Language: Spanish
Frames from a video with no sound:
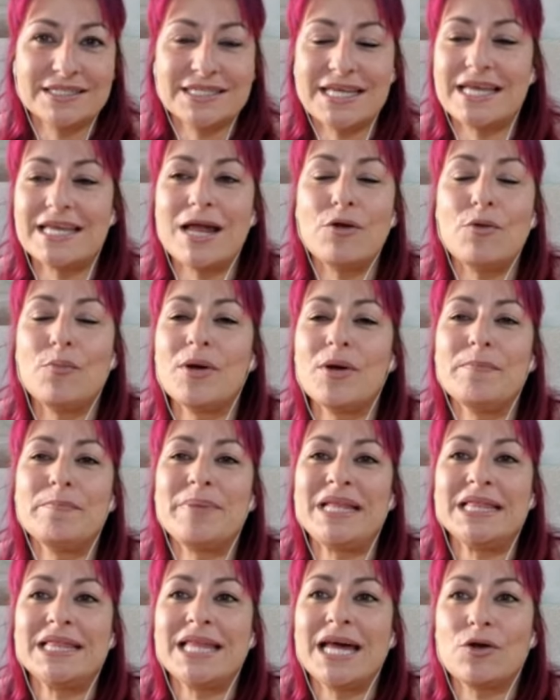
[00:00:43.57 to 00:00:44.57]
Es que ya lo pueden
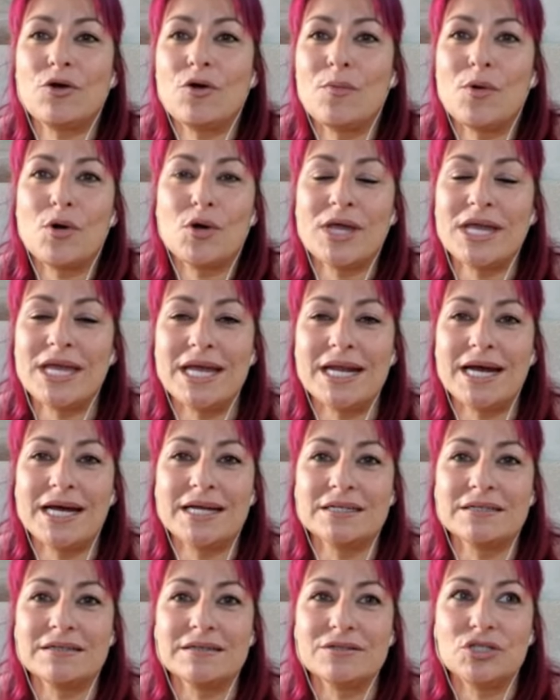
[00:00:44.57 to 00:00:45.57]
pintar como quieran.